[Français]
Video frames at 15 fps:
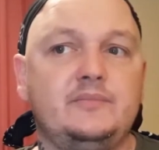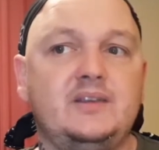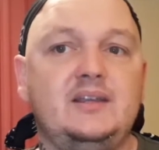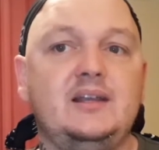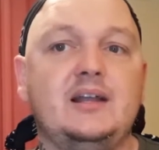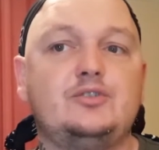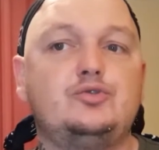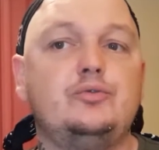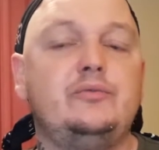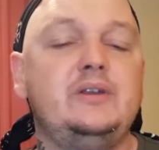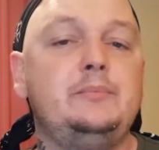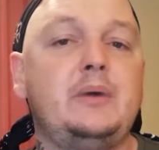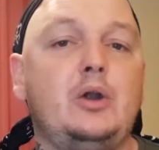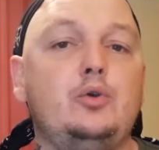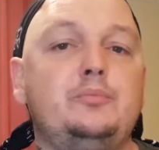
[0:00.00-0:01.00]
qu'il assouvit
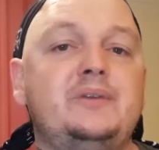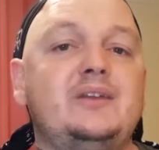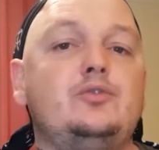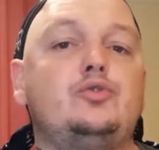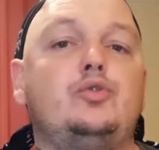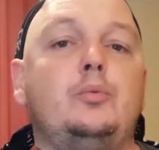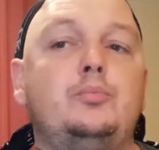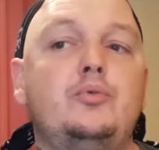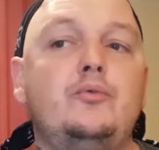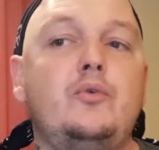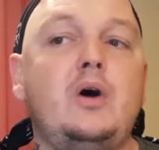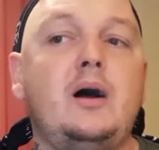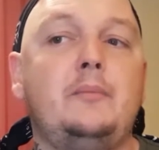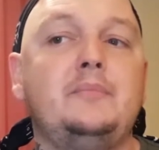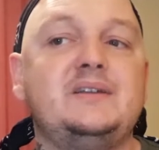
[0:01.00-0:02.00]
par le biais de son
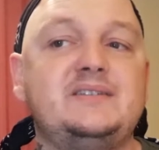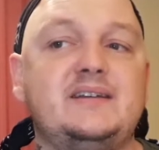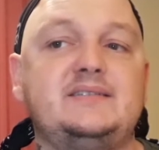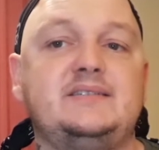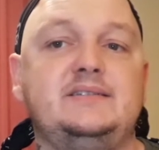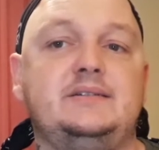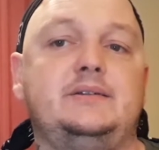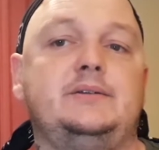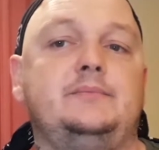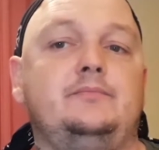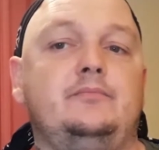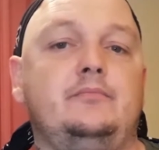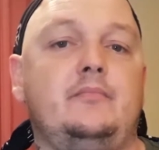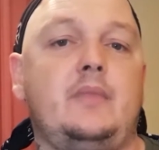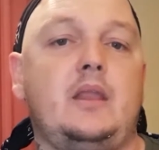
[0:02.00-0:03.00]
pouvoir médiatique.
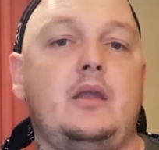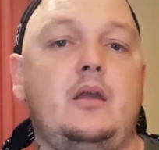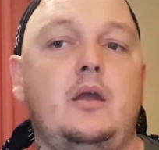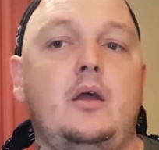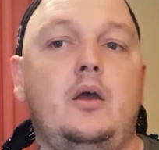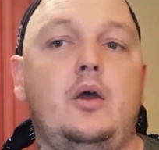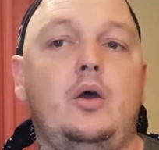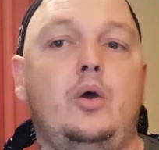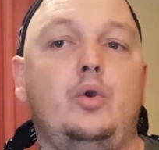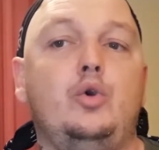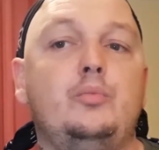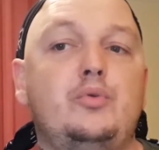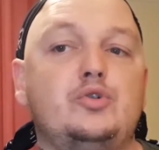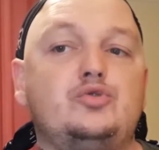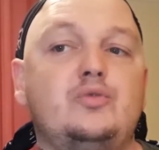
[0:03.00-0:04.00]

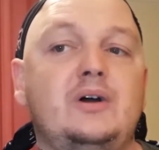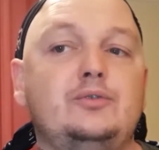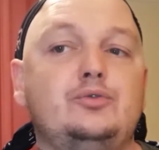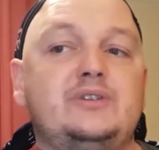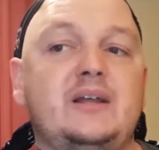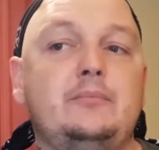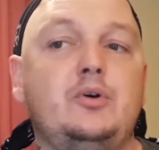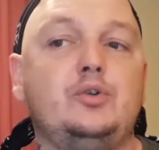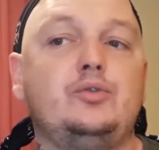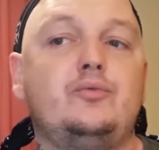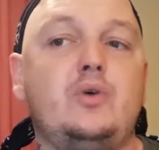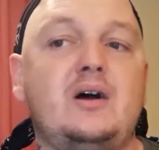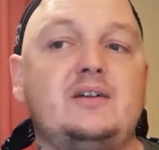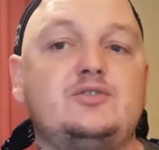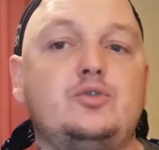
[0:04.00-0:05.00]
Le besoin notamment de
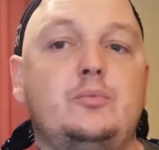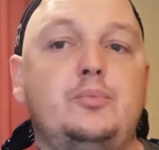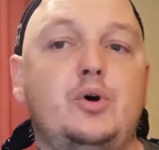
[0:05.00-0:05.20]
voir son